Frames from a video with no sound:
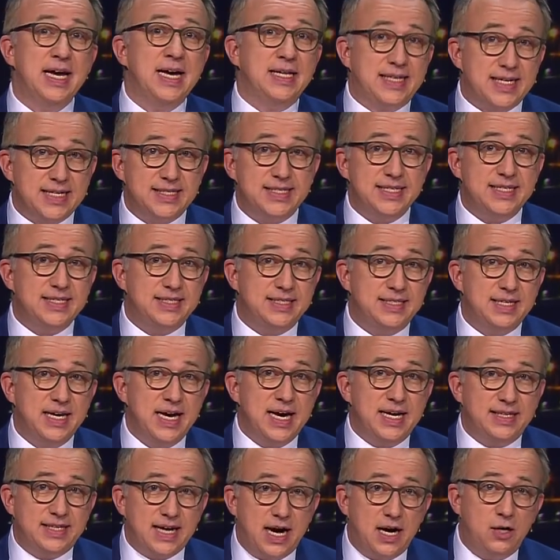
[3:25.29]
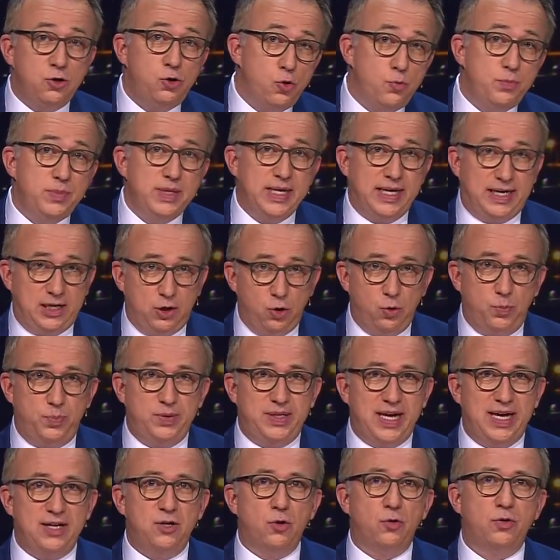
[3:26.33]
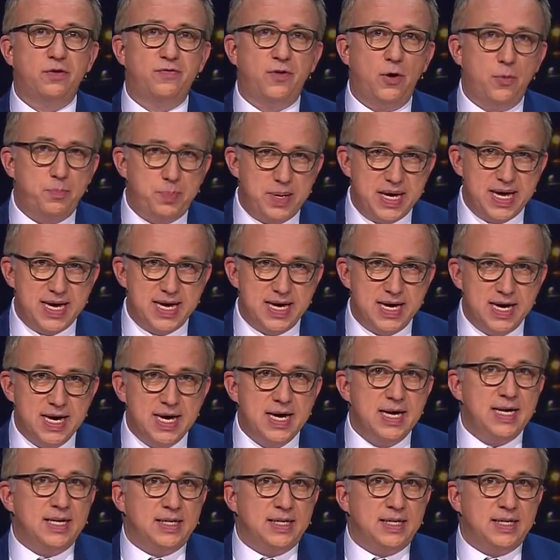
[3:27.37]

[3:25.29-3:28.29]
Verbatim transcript: Das ist der Alumni-Club der JVB.